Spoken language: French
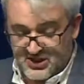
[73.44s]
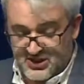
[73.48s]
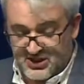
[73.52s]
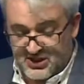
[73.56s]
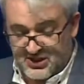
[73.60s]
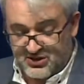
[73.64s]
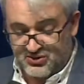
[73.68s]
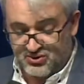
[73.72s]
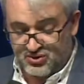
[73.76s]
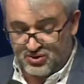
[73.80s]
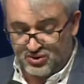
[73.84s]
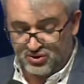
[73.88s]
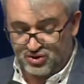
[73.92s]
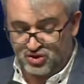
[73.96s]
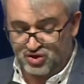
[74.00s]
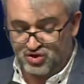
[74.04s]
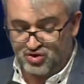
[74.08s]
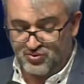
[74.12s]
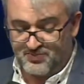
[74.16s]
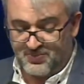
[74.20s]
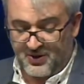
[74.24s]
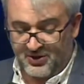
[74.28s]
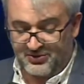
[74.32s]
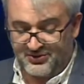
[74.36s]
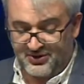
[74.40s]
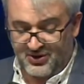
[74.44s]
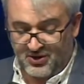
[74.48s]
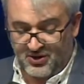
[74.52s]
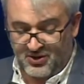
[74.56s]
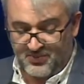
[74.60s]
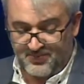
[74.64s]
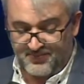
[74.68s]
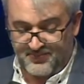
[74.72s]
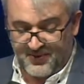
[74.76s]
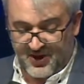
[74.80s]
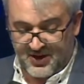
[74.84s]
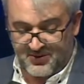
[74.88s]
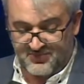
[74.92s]
Il y eut cependant
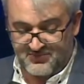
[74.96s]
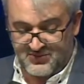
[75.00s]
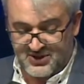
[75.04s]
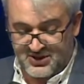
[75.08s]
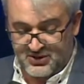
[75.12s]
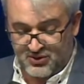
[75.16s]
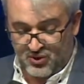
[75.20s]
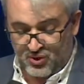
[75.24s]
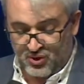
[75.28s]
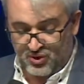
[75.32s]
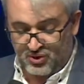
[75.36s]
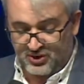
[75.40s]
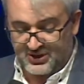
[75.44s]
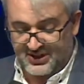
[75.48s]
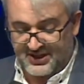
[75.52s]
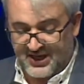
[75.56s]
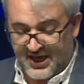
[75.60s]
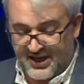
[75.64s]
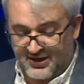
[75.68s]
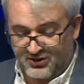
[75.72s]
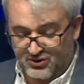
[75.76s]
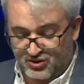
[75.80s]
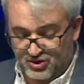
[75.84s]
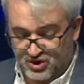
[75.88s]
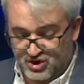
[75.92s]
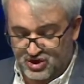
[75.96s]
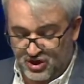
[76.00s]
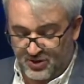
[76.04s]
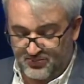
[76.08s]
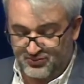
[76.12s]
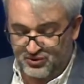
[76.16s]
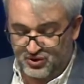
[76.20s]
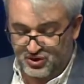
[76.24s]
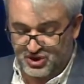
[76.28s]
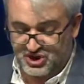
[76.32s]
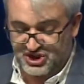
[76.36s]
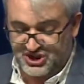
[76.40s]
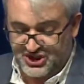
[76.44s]
parmi eux quelques hommes
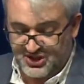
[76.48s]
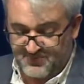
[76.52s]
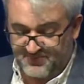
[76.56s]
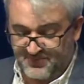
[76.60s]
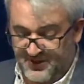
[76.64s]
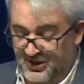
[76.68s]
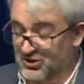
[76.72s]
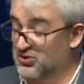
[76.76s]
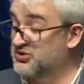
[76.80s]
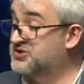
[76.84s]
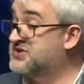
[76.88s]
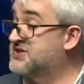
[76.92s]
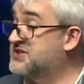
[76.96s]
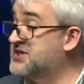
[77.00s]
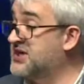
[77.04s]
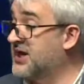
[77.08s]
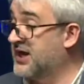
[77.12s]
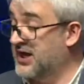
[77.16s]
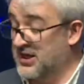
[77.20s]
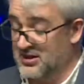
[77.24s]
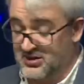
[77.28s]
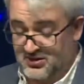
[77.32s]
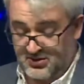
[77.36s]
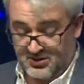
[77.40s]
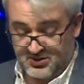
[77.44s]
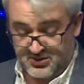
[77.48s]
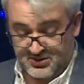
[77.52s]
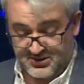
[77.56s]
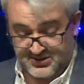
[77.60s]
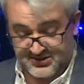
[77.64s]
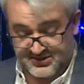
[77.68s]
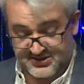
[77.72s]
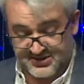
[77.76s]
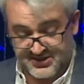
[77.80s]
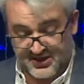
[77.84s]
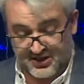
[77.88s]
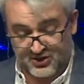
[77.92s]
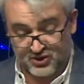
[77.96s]
de Chypre et de Cyrène,
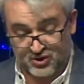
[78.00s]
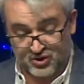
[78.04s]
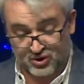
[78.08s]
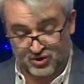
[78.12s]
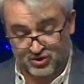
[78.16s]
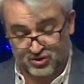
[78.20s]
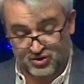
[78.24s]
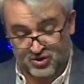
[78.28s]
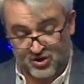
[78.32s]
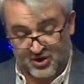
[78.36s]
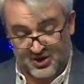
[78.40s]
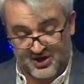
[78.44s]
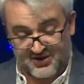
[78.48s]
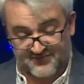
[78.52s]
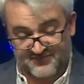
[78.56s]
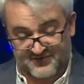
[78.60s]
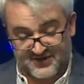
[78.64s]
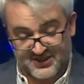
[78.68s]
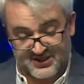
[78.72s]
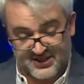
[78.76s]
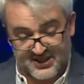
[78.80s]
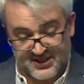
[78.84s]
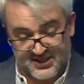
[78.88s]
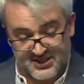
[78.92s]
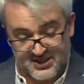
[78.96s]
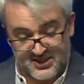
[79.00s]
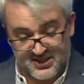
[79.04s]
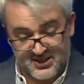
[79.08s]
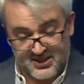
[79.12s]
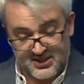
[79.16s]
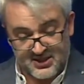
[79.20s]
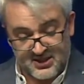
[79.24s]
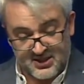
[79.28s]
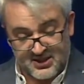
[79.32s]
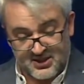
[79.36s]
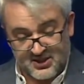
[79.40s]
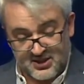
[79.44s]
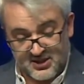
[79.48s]
c'est la côte nord-africaine,
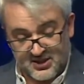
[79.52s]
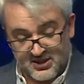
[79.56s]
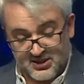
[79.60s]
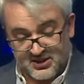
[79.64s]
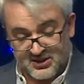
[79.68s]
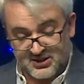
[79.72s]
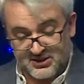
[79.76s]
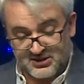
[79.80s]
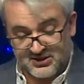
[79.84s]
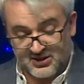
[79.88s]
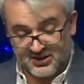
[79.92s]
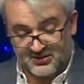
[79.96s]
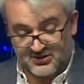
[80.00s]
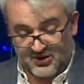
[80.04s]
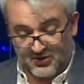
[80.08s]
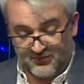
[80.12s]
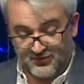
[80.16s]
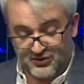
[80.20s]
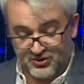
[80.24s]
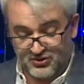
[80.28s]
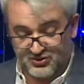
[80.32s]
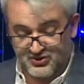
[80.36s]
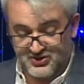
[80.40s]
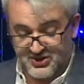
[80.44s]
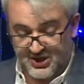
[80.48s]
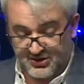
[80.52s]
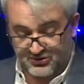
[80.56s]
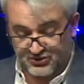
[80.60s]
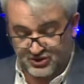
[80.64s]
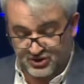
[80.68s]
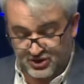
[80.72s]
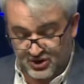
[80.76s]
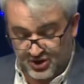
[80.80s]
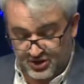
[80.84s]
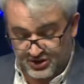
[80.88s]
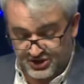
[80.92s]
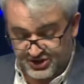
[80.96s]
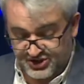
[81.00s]
qui étant venus à
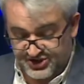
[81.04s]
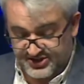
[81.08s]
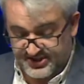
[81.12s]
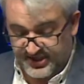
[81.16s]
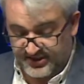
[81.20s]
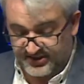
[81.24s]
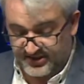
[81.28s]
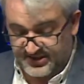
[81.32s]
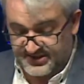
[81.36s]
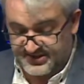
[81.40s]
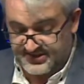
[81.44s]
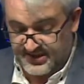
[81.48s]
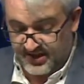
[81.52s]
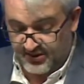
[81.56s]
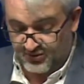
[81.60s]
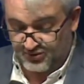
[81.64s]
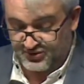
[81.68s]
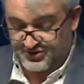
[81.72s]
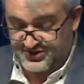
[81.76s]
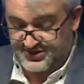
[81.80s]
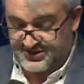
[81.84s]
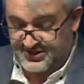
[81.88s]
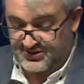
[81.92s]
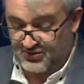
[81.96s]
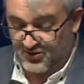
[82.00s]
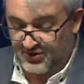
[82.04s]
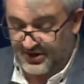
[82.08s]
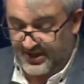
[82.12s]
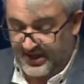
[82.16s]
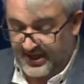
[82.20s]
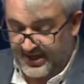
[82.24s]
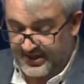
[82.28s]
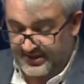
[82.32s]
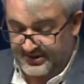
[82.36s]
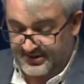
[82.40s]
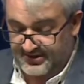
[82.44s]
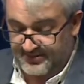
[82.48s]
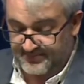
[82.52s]
Antioche s'adressèrent aussi aux
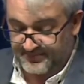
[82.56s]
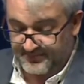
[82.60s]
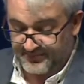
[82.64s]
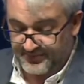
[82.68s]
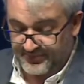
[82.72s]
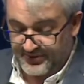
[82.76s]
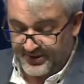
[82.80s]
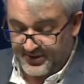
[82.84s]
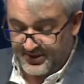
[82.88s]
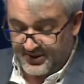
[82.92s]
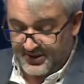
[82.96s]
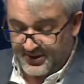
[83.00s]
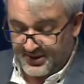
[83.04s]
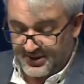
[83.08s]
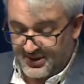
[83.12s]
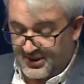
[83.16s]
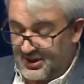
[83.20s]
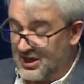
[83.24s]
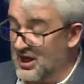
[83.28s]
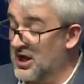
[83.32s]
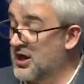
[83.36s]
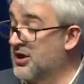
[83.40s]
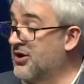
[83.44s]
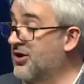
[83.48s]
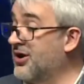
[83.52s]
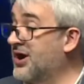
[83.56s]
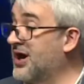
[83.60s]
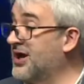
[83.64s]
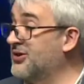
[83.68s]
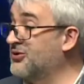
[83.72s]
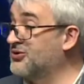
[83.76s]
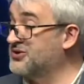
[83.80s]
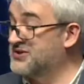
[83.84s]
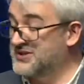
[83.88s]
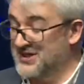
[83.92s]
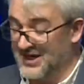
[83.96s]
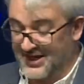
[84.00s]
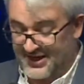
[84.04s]
Grecs et leur
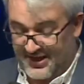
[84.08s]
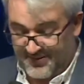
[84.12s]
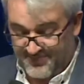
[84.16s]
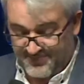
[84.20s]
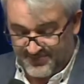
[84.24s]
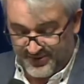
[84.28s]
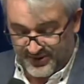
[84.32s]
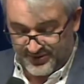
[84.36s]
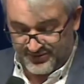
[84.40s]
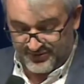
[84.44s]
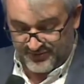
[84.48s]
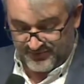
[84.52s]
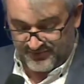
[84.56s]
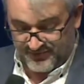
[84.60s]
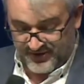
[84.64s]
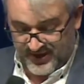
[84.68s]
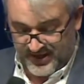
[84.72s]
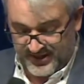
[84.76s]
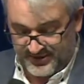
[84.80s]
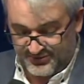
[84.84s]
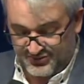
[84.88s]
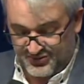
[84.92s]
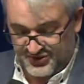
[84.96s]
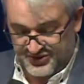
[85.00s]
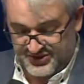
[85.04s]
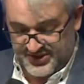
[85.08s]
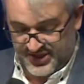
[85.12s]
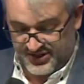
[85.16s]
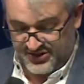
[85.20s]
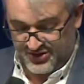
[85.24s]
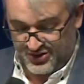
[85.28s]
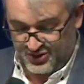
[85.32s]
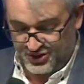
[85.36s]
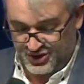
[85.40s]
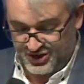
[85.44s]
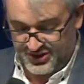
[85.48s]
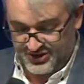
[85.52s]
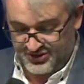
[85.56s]
annoncèrent la bonne nouvelle du
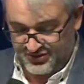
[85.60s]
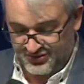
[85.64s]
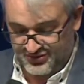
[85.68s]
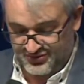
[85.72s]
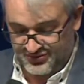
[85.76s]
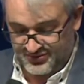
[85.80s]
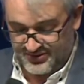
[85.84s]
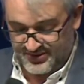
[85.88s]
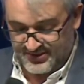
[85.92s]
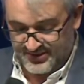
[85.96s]
Seigneur Jésus.